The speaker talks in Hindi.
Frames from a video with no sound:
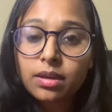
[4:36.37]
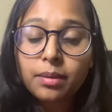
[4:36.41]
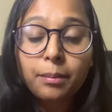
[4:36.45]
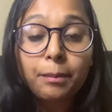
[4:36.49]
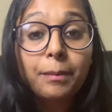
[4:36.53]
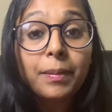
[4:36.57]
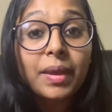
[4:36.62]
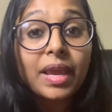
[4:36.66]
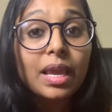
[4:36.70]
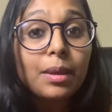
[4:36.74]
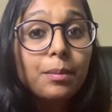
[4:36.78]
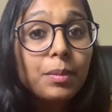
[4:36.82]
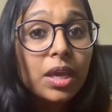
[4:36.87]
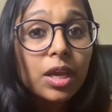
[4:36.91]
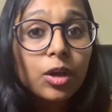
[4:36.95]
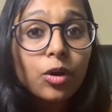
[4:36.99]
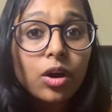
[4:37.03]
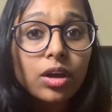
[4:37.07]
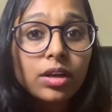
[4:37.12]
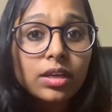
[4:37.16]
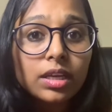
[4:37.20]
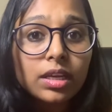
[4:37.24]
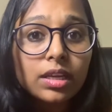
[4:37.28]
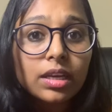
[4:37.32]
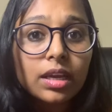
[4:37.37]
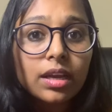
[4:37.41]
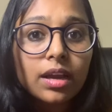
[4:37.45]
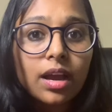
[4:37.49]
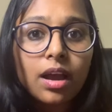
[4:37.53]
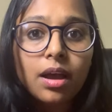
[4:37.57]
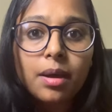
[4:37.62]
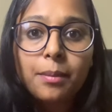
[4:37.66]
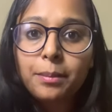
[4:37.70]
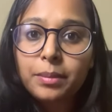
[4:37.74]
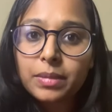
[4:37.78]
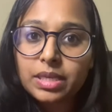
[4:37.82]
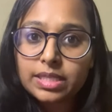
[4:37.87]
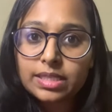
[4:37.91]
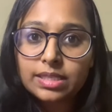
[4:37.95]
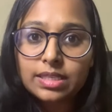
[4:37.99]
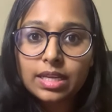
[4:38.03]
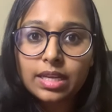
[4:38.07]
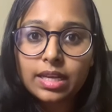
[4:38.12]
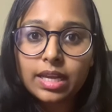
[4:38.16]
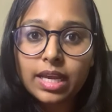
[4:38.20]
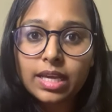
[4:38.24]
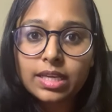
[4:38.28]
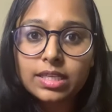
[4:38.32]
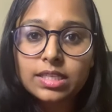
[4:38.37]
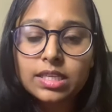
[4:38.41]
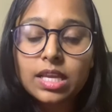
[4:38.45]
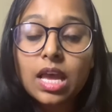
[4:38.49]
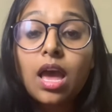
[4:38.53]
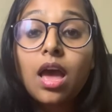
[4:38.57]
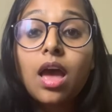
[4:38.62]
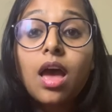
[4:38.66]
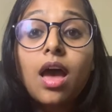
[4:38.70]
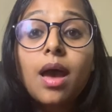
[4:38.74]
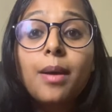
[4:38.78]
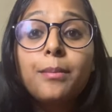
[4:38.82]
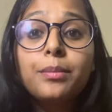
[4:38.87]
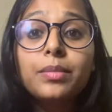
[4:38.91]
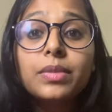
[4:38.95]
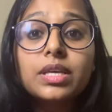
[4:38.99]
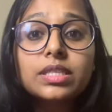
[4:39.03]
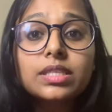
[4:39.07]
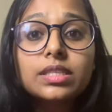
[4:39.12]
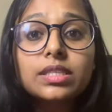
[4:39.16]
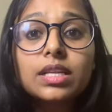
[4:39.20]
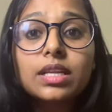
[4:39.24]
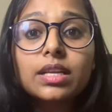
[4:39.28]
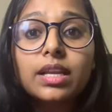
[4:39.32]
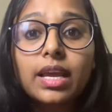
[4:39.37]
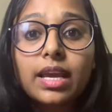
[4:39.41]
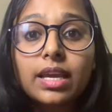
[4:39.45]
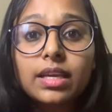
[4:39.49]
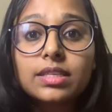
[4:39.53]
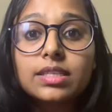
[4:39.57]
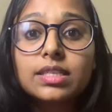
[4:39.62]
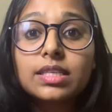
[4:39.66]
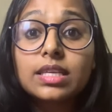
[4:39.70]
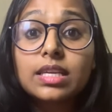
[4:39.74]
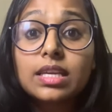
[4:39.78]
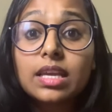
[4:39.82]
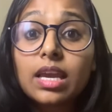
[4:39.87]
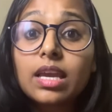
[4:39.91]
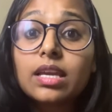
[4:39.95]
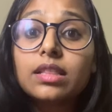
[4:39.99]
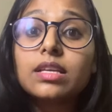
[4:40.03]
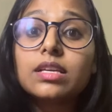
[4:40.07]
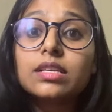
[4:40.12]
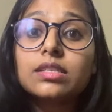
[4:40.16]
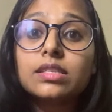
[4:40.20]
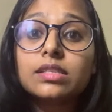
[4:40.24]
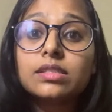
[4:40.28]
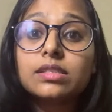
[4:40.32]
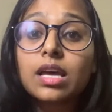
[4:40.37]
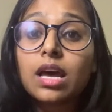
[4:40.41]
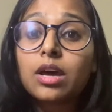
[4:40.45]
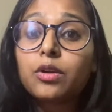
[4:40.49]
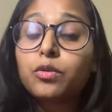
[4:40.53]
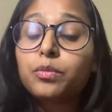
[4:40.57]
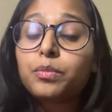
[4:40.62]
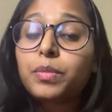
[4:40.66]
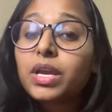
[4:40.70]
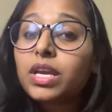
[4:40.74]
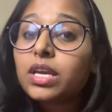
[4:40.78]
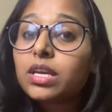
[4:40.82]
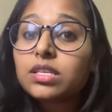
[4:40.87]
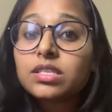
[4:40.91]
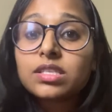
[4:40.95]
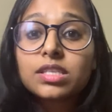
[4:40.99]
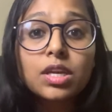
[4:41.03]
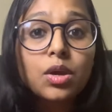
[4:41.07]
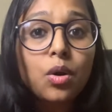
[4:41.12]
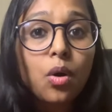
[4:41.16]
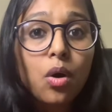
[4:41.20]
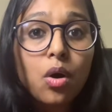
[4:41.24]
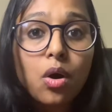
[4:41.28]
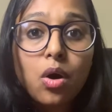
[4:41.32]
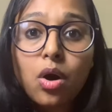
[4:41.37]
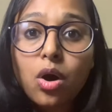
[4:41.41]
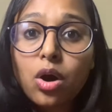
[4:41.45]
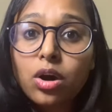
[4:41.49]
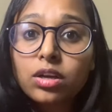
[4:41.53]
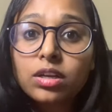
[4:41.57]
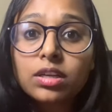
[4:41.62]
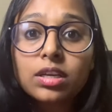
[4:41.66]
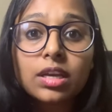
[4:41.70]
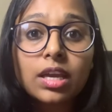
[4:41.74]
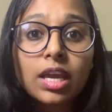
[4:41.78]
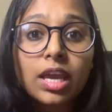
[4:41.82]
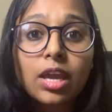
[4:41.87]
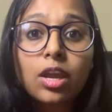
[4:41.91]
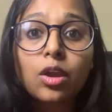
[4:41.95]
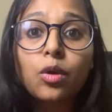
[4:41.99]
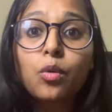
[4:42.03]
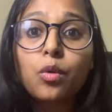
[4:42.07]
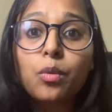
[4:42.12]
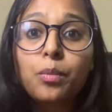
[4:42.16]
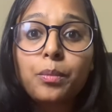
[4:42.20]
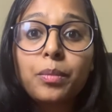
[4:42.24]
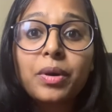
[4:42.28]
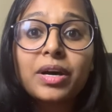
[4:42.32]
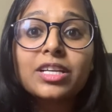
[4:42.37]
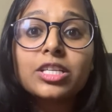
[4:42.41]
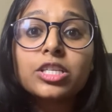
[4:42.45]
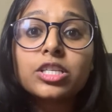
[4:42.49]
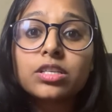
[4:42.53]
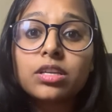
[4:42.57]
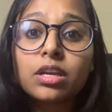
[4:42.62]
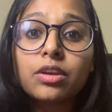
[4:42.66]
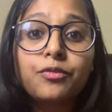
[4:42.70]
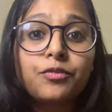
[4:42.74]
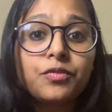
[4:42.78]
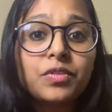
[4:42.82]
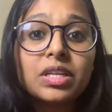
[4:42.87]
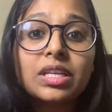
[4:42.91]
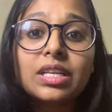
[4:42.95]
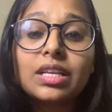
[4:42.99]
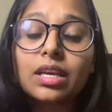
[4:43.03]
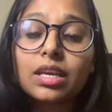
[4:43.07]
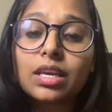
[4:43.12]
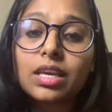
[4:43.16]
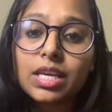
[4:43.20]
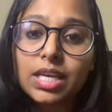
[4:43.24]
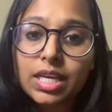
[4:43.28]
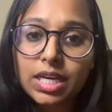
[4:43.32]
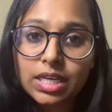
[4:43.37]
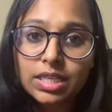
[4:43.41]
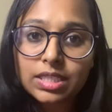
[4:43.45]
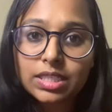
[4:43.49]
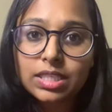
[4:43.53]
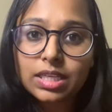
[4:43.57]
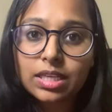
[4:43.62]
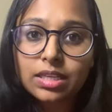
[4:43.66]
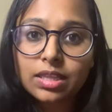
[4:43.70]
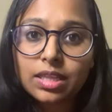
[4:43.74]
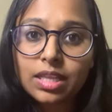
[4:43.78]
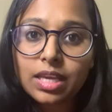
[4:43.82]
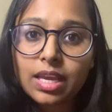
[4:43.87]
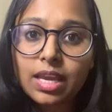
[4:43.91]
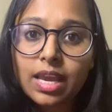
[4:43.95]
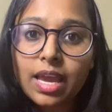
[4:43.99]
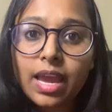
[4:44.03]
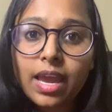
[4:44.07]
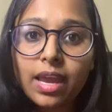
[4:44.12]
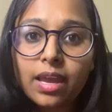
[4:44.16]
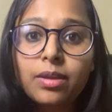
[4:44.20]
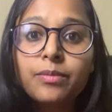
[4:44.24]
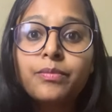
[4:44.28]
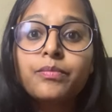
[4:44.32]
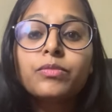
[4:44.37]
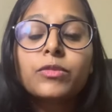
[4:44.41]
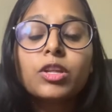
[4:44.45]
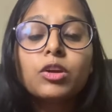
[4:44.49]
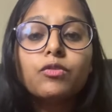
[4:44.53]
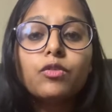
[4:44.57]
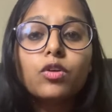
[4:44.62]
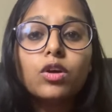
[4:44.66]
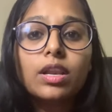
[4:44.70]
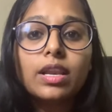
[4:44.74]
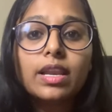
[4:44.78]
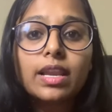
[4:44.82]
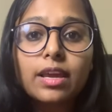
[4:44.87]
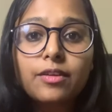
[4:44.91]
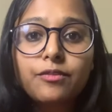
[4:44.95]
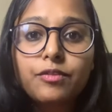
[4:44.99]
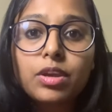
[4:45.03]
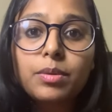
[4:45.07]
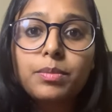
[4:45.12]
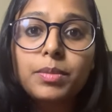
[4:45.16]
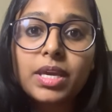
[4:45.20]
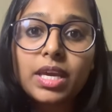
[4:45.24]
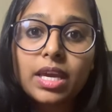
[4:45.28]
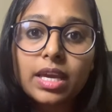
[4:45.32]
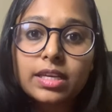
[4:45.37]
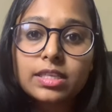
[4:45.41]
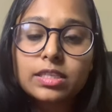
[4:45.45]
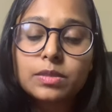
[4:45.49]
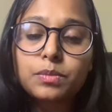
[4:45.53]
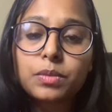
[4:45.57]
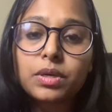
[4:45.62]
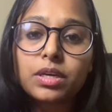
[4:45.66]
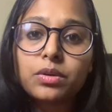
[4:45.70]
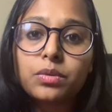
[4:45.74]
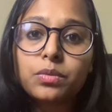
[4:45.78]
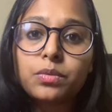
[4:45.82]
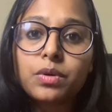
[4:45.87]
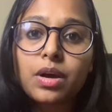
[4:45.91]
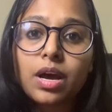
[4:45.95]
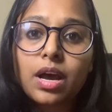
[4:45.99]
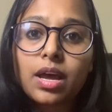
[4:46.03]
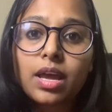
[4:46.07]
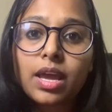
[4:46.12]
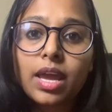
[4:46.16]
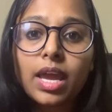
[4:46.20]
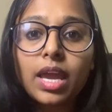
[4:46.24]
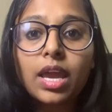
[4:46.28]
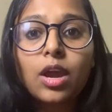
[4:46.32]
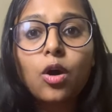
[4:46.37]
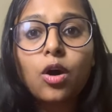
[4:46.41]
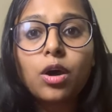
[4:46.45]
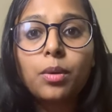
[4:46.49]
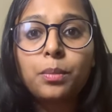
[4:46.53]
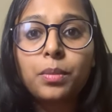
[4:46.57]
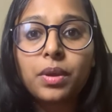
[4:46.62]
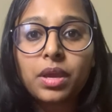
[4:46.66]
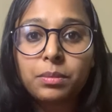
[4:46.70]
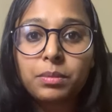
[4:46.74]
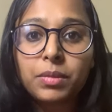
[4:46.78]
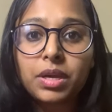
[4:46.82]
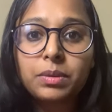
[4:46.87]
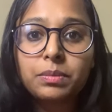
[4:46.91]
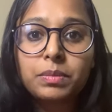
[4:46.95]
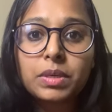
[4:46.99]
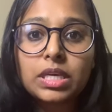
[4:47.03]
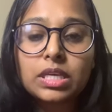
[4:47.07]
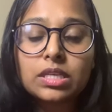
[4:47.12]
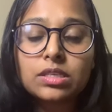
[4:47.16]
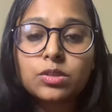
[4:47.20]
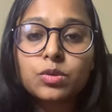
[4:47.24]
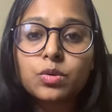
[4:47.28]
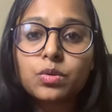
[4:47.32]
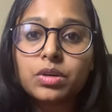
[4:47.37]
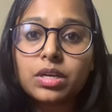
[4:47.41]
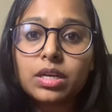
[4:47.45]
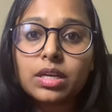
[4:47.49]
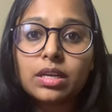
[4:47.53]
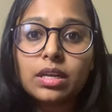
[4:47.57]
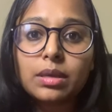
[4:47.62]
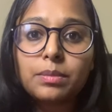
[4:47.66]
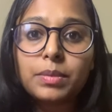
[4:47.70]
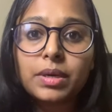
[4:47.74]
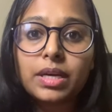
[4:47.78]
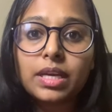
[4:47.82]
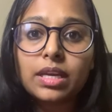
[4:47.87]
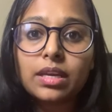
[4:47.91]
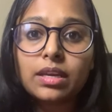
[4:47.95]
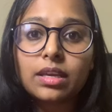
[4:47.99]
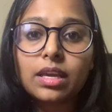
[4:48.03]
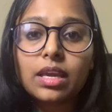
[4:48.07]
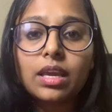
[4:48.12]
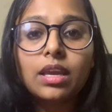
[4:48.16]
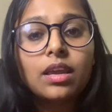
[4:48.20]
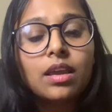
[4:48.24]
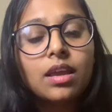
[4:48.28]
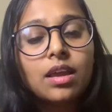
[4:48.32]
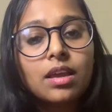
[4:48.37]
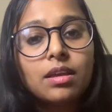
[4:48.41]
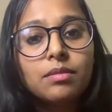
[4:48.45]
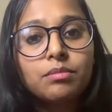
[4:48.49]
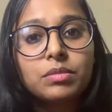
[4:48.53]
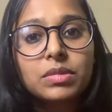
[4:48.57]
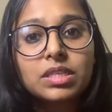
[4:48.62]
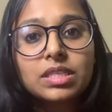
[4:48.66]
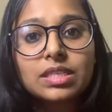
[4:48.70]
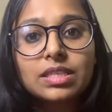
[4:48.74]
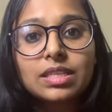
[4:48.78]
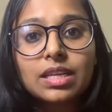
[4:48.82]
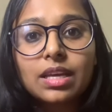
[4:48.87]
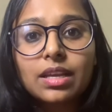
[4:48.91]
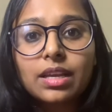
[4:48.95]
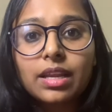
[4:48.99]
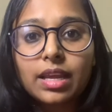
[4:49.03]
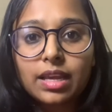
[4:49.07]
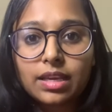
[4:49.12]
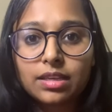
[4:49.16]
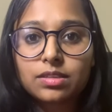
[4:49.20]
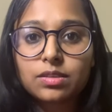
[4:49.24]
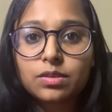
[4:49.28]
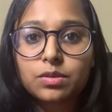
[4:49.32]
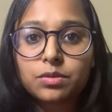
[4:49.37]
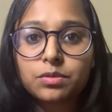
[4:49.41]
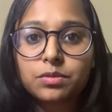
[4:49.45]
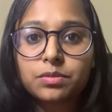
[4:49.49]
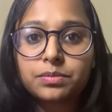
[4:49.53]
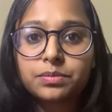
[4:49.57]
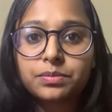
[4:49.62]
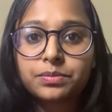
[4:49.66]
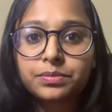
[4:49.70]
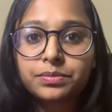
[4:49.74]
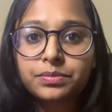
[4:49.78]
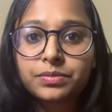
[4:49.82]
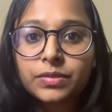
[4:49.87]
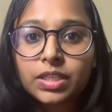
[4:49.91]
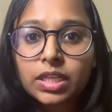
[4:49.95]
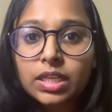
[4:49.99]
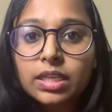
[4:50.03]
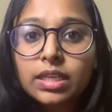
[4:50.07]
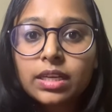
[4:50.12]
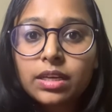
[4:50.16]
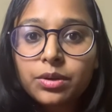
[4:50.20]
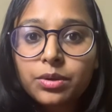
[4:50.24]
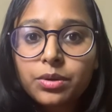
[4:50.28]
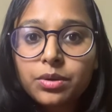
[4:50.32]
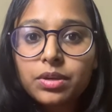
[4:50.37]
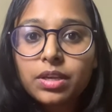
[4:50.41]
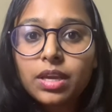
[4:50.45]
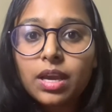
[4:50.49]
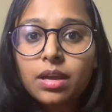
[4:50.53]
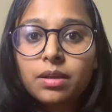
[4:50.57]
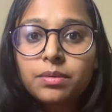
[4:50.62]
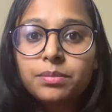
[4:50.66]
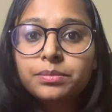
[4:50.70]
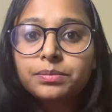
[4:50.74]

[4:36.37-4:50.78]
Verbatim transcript: पे भी कौन करेगा मिस्टर एक्स मिस्टर एक्स ये दस हजार रुपए किसी और के ऊपर शिफ्ट नहीं कर सकते हैं वो लेवी भी एक्स पर हुआ है और पेमेंट भी किसको करनी पड़ेगी मिस्टर एक्स को क्लियर हो गया